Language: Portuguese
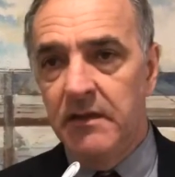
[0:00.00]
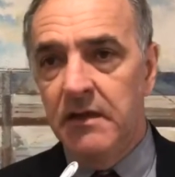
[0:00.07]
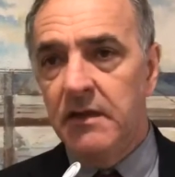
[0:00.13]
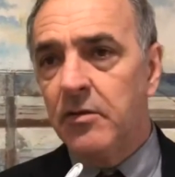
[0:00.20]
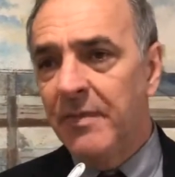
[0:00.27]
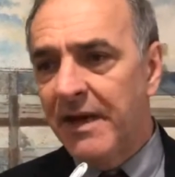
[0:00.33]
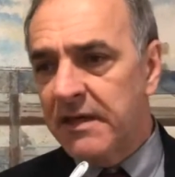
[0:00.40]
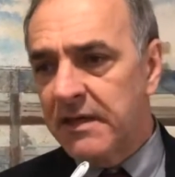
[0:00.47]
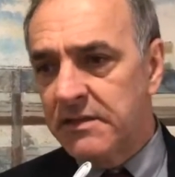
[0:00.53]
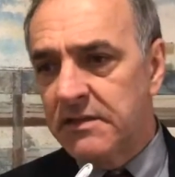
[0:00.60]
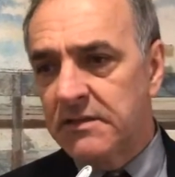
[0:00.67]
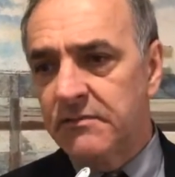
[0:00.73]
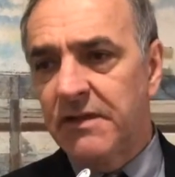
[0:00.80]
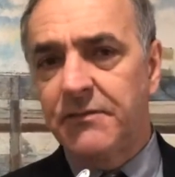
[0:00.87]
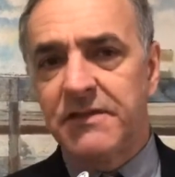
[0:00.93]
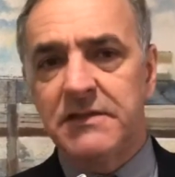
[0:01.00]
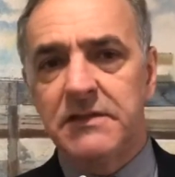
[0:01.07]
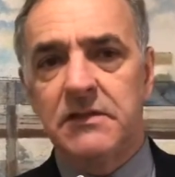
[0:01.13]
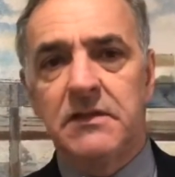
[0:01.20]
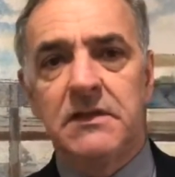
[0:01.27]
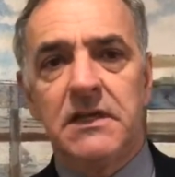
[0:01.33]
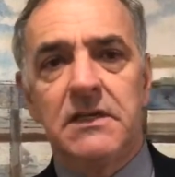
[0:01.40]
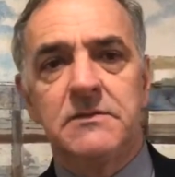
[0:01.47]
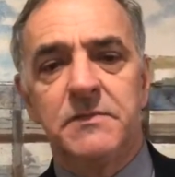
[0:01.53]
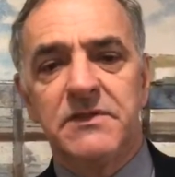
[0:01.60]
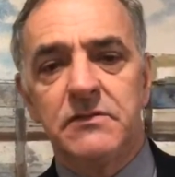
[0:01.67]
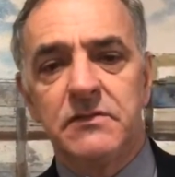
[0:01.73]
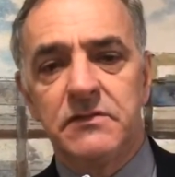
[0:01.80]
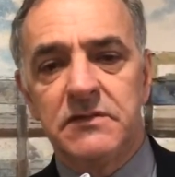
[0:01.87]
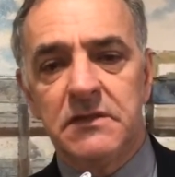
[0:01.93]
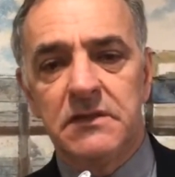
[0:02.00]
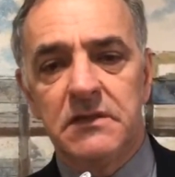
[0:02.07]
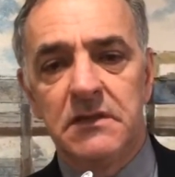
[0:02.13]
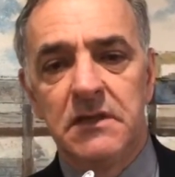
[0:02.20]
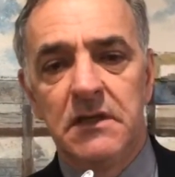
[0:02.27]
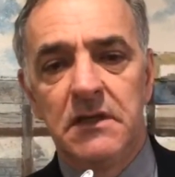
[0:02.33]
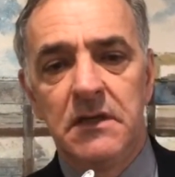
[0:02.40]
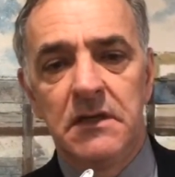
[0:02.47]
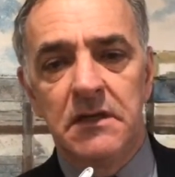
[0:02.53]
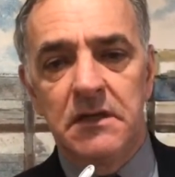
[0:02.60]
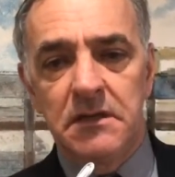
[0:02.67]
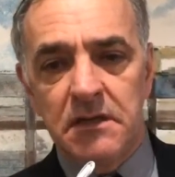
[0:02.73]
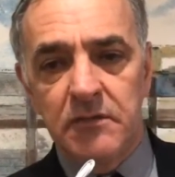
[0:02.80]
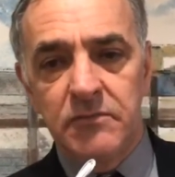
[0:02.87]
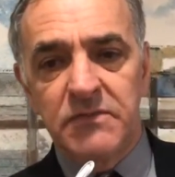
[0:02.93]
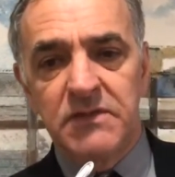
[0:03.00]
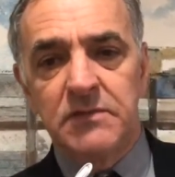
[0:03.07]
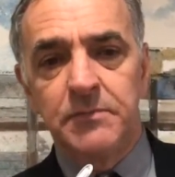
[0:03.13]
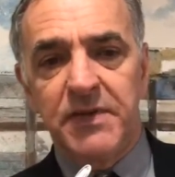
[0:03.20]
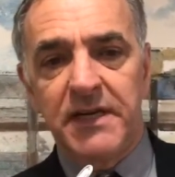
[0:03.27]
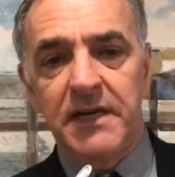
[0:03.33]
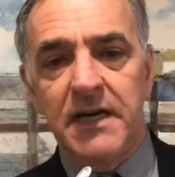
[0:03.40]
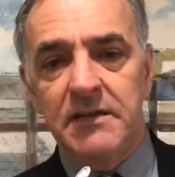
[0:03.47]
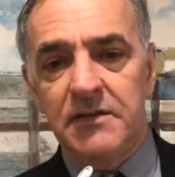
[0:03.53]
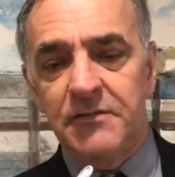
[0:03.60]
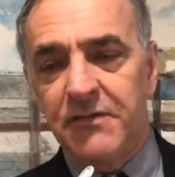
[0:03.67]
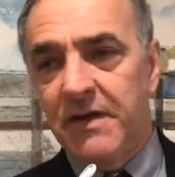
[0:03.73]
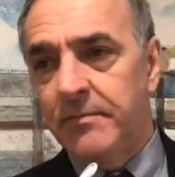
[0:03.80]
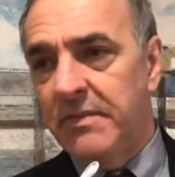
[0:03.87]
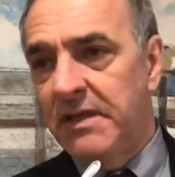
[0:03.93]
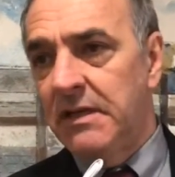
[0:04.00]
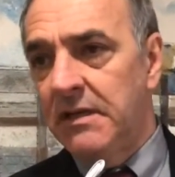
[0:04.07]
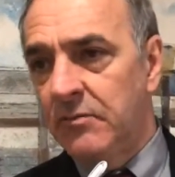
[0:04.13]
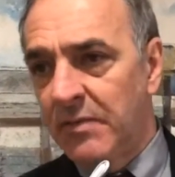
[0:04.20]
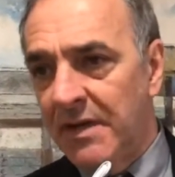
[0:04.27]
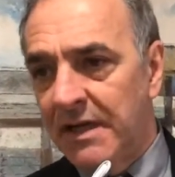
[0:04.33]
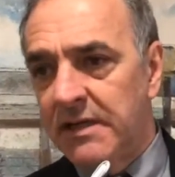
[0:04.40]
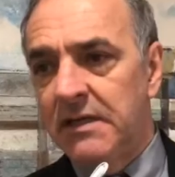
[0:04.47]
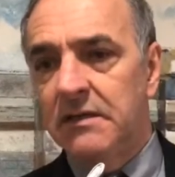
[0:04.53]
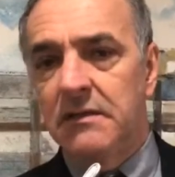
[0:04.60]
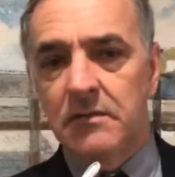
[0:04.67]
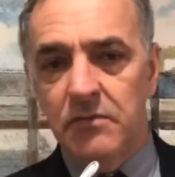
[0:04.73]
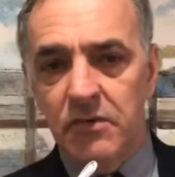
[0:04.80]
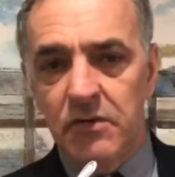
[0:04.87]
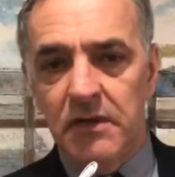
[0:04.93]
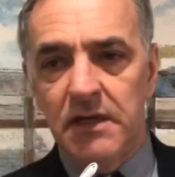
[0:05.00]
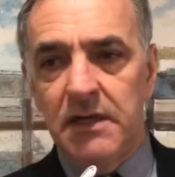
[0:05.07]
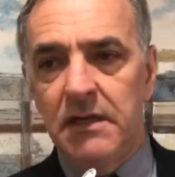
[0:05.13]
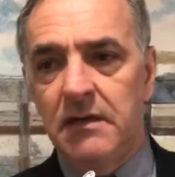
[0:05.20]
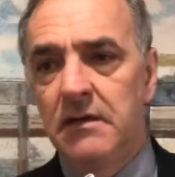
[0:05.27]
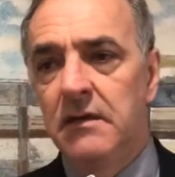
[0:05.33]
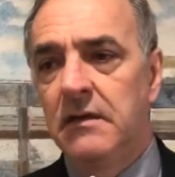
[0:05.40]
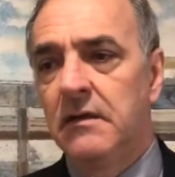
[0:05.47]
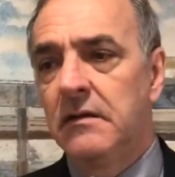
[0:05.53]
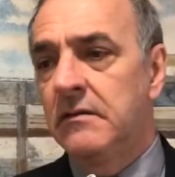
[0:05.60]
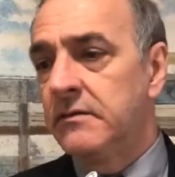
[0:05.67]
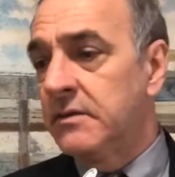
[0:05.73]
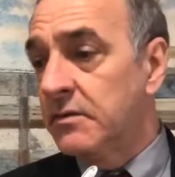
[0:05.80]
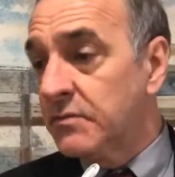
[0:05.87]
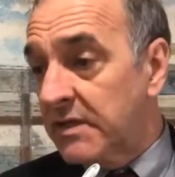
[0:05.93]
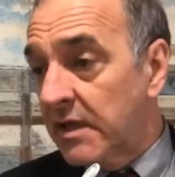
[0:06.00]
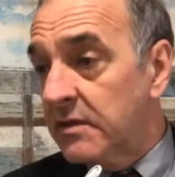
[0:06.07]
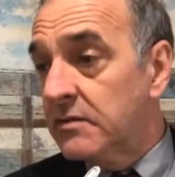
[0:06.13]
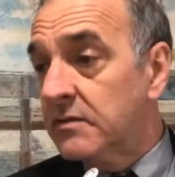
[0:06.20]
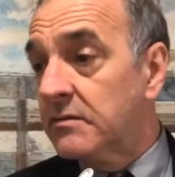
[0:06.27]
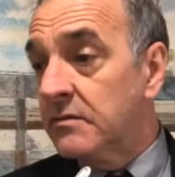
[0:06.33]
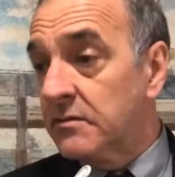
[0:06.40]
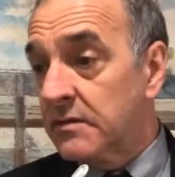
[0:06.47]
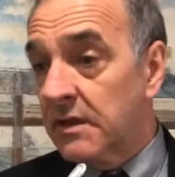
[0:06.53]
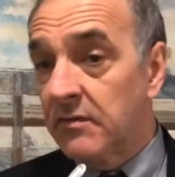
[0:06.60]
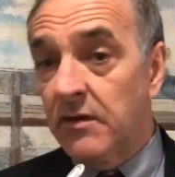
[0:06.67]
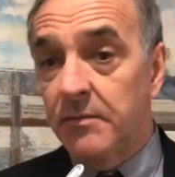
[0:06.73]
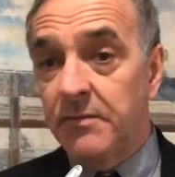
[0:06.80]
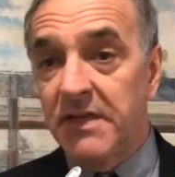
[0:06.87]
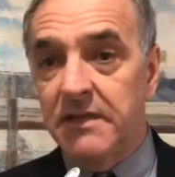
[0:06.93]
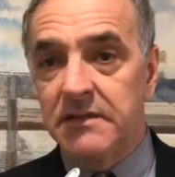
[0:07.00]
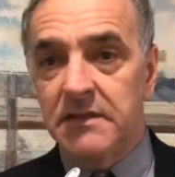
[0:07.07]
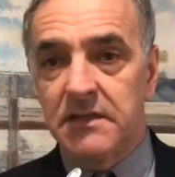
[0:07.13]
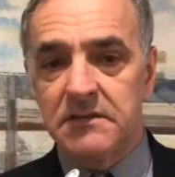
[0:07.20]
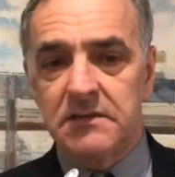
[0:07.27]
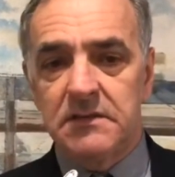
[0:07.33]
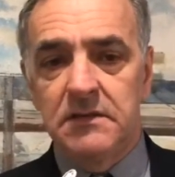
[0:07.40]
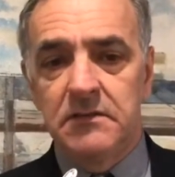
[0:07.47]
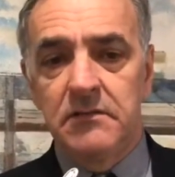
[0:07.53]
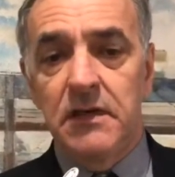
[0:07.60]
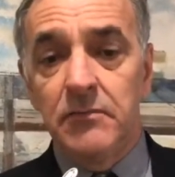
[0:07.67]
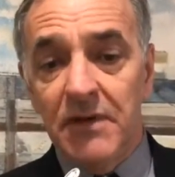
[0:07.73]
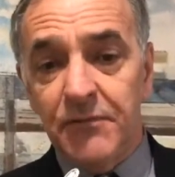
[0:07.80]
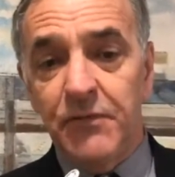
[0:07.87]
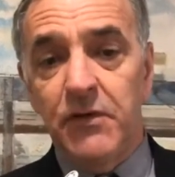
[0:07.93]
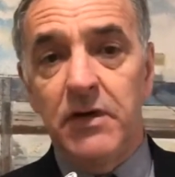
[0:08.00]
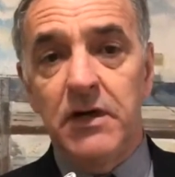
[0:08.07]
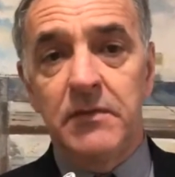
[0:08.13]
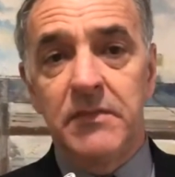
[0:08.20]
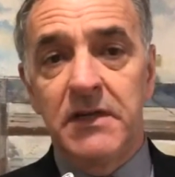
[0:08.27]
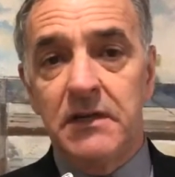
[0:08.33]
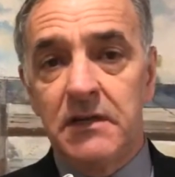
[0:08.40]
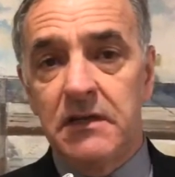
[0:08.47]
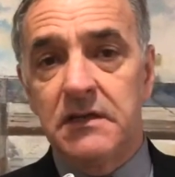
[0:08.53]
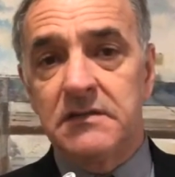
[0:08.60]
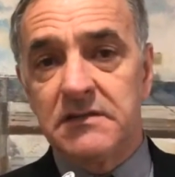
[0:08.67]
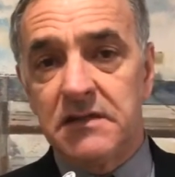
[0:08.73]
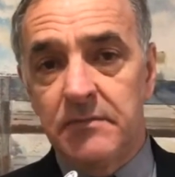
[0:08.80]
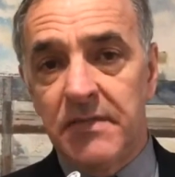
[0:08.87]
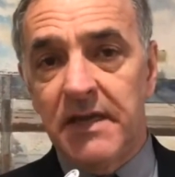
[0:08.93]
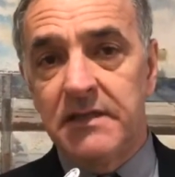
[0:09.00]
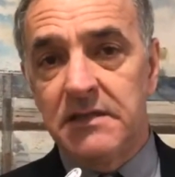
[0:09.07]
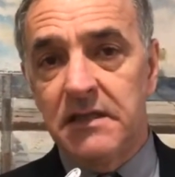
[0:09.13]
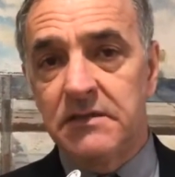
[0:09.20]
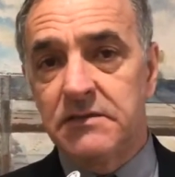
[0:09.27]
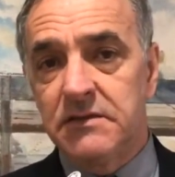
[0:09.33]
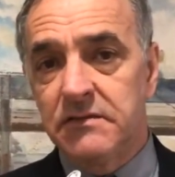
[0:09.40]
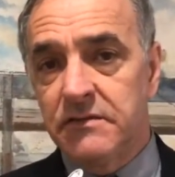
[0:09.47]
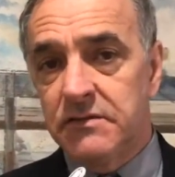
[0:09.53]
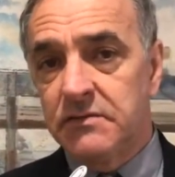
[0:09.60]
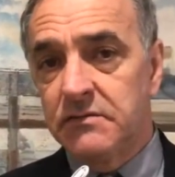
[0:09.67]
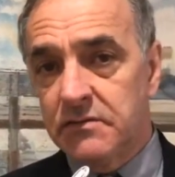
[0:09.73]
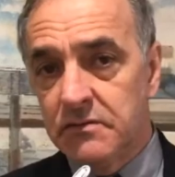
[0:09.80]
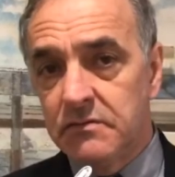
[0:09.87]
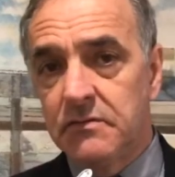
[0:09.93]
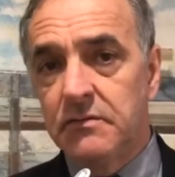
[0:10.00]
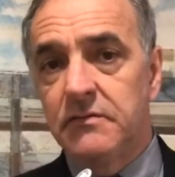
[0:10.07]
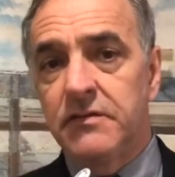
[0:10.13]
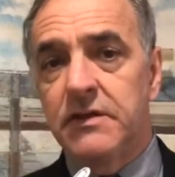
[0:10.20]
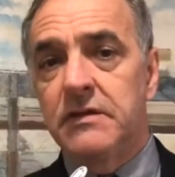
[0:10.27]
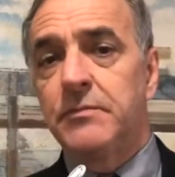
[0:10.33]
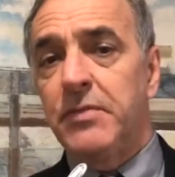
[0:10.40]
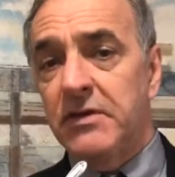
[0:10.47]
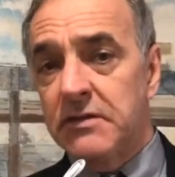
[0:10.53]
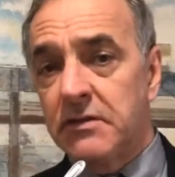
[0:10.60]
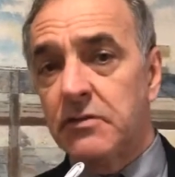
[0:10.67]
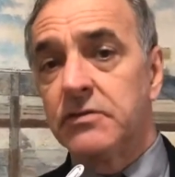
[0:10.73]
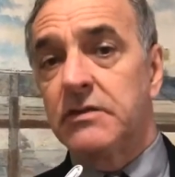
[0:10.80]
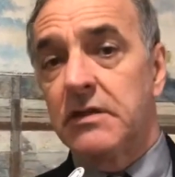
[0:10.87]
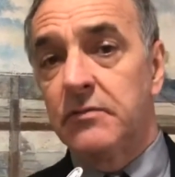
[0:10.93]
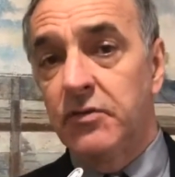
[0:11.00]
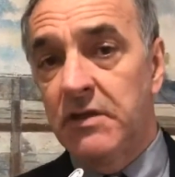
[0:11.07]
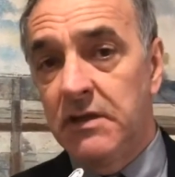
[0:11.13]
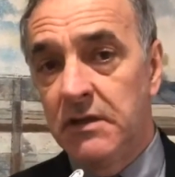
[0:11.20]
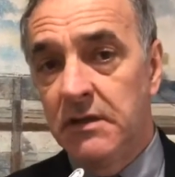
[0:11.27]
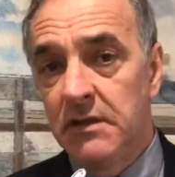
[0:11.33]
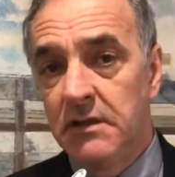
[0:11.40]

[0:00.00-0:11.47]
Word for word: E como é que a gente vai fazer com aquelas pessoas que que estamos desempregadas, a família, o marido, a mulher, não tem, não tem uma habilitação. É uma forma que a Assembleia Legislativa, junto com o governo, pode contribuir